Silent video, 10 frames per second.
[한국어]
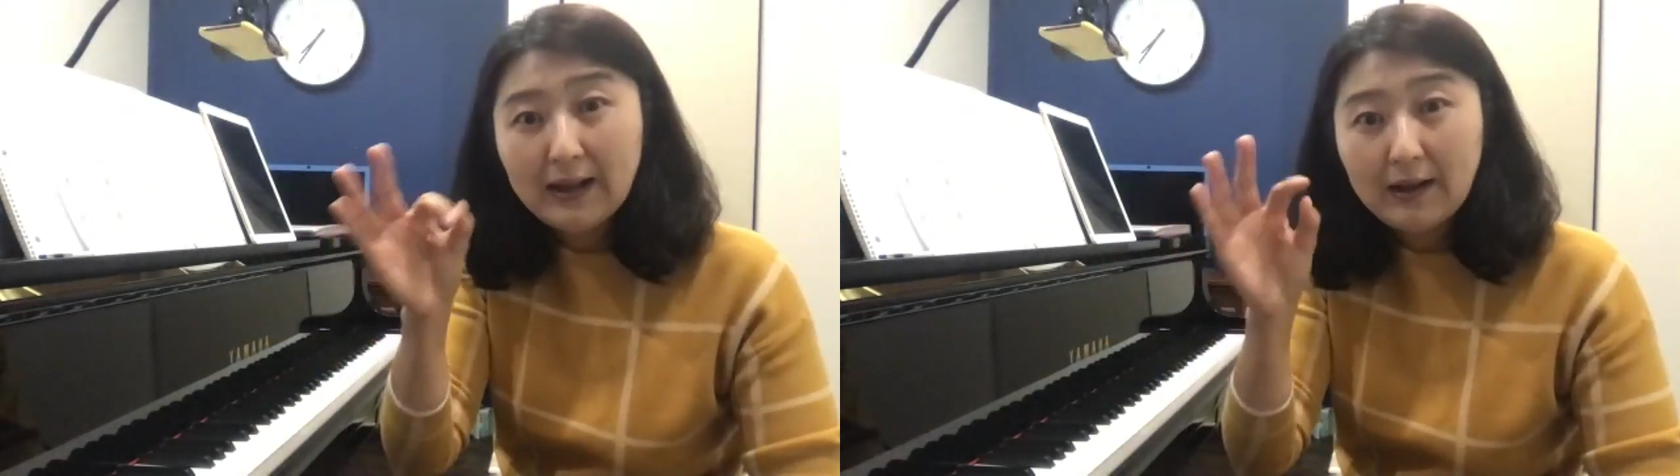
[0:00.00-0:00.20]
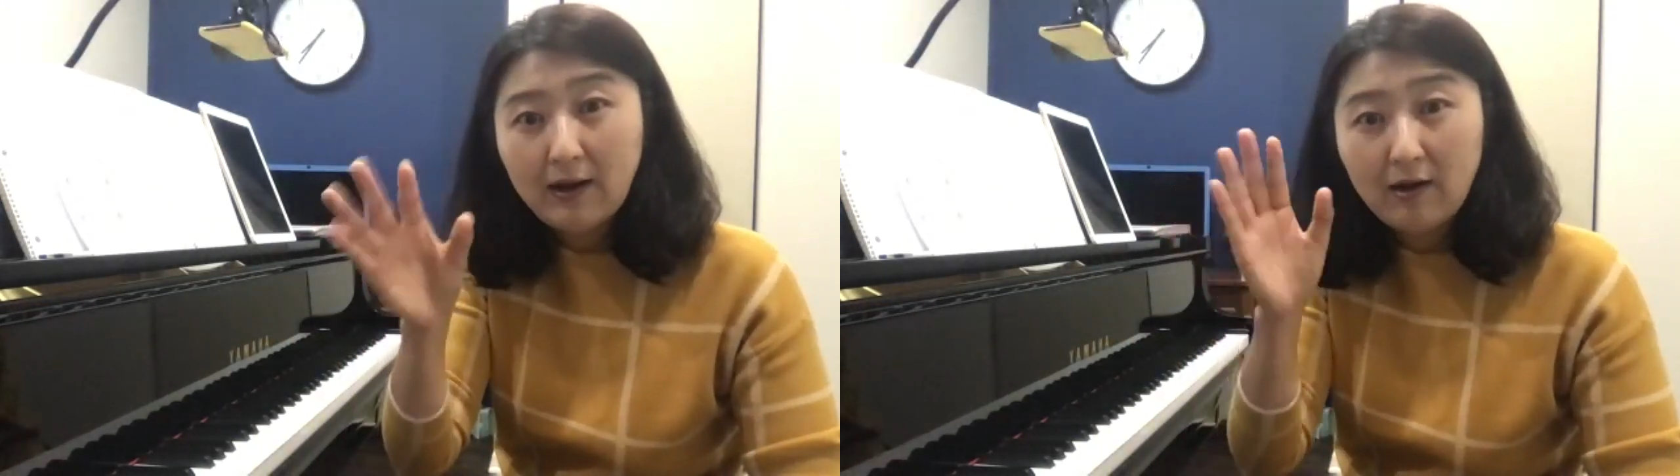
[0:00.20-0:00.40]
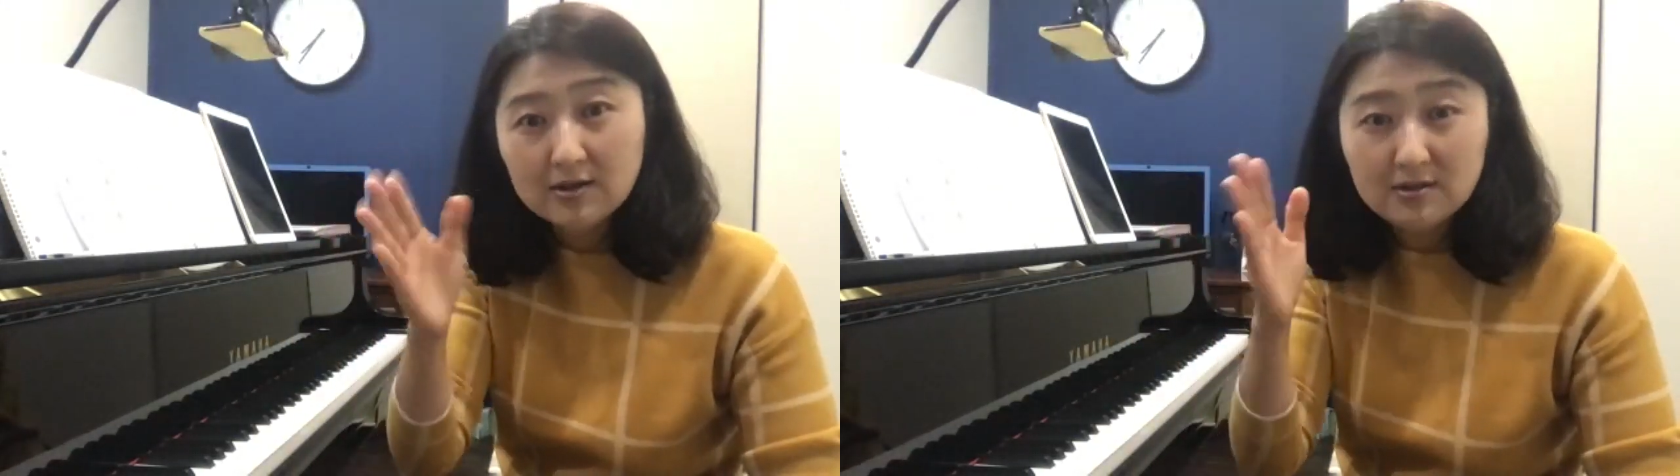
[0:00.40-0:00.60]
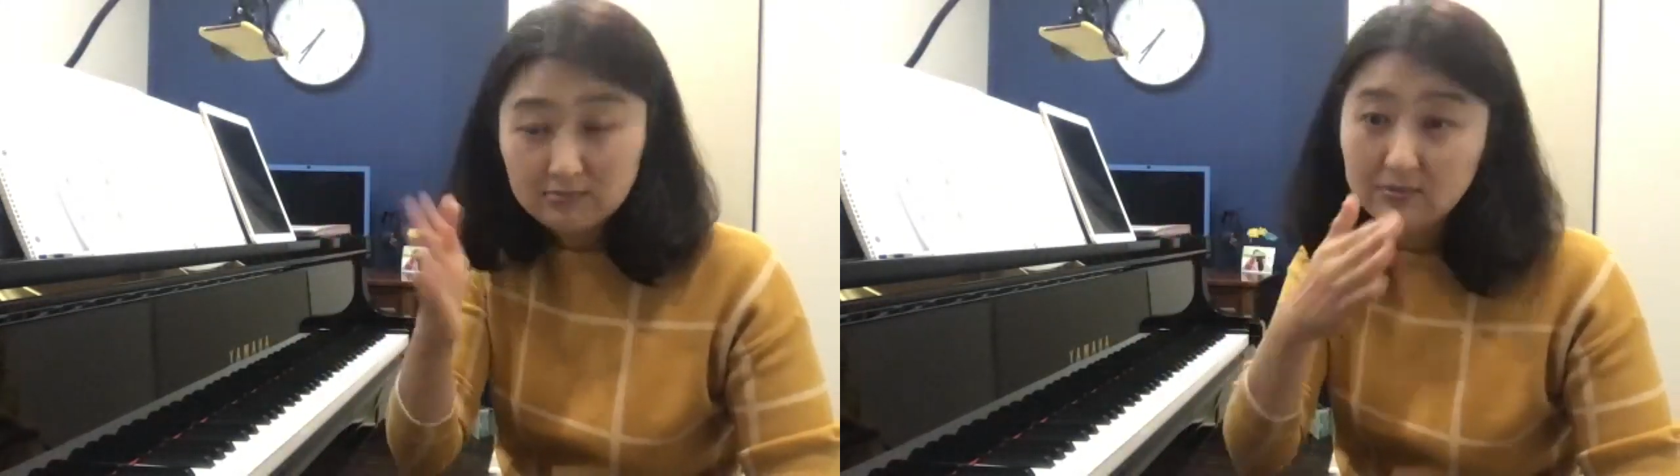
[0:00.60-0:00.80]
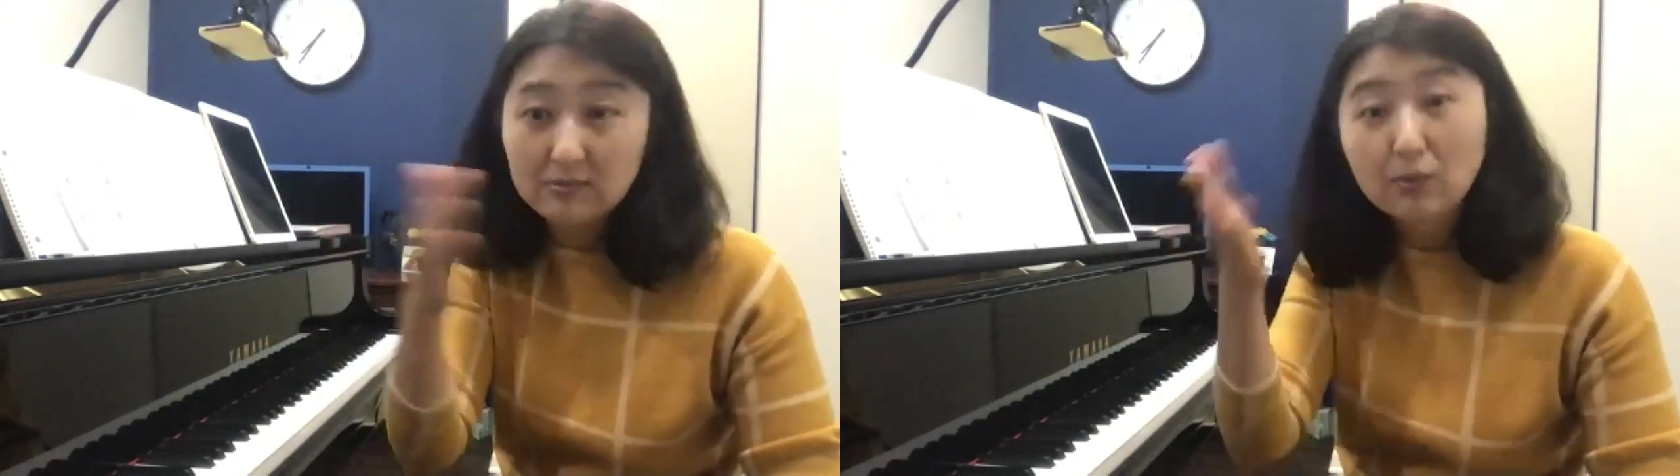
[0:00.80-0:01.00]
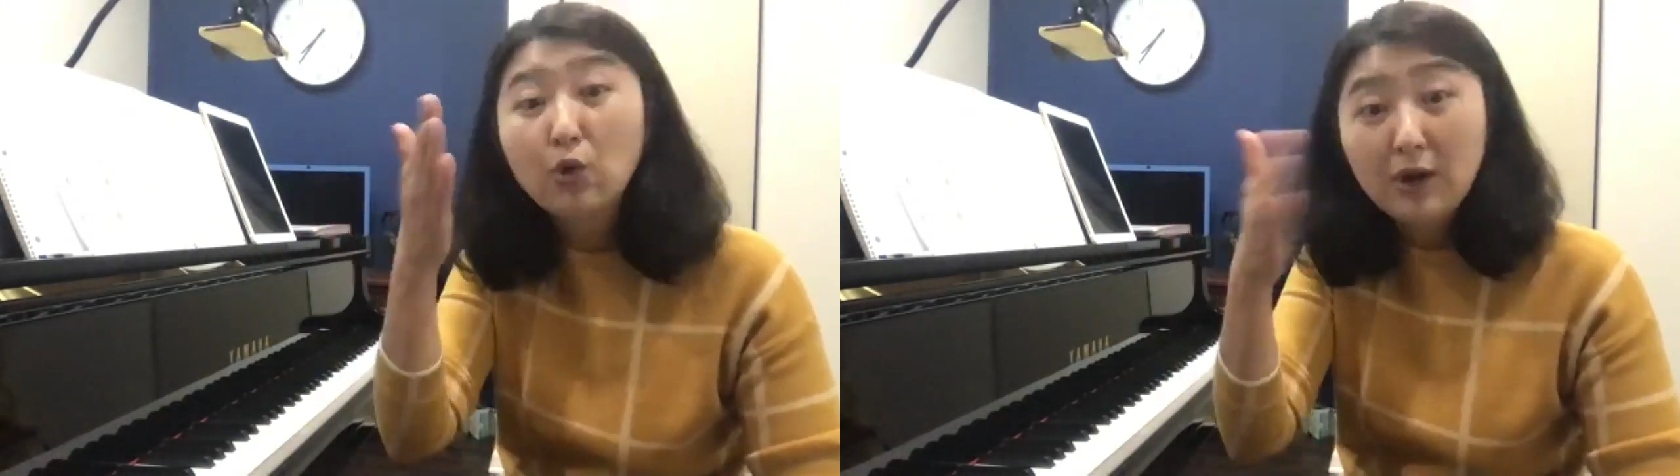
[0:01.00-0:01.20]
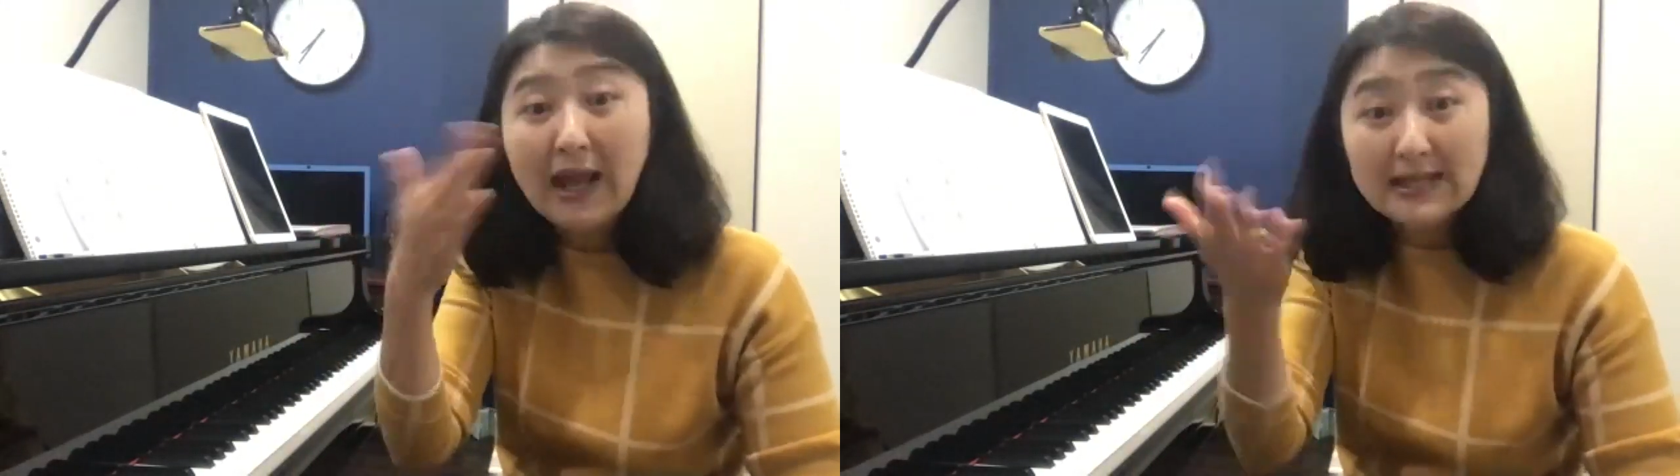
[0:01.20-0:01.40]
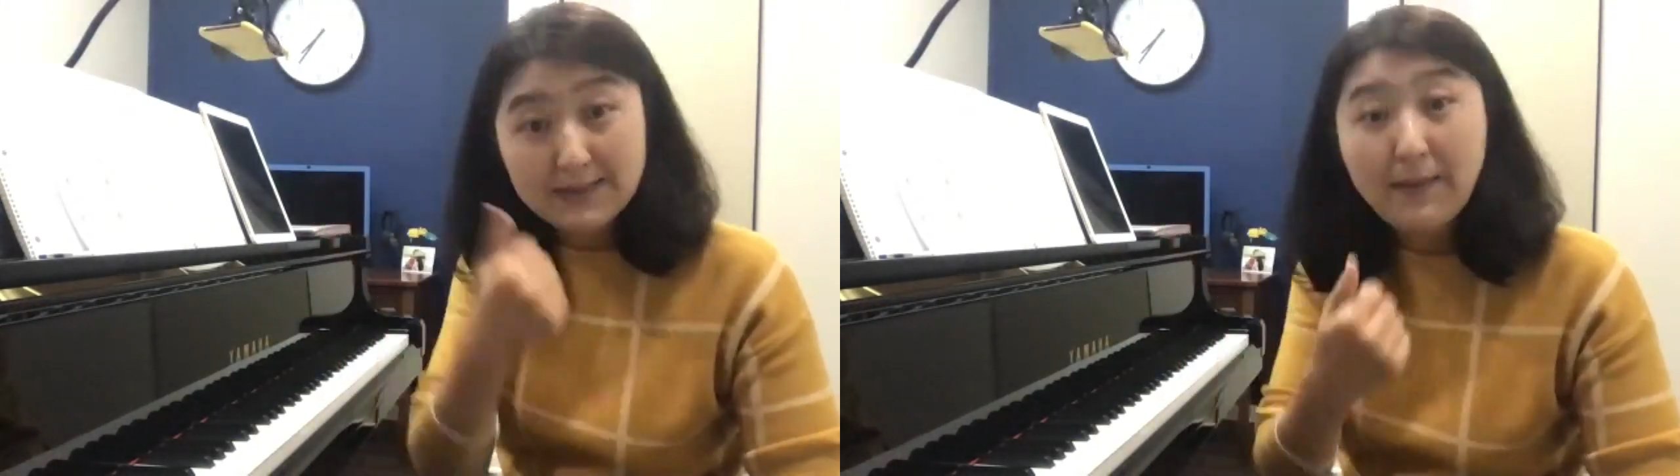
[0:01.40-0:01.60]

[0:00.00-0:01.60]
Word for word: 어, 목요일 아침에